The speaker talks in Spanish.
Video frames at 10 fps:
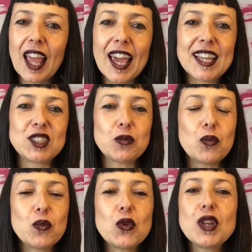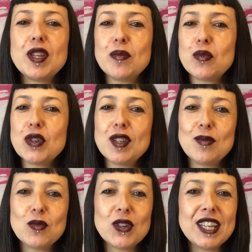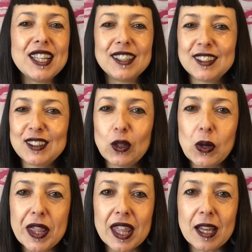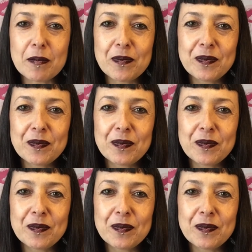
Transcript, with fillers: Es muy, muy, muy dulce.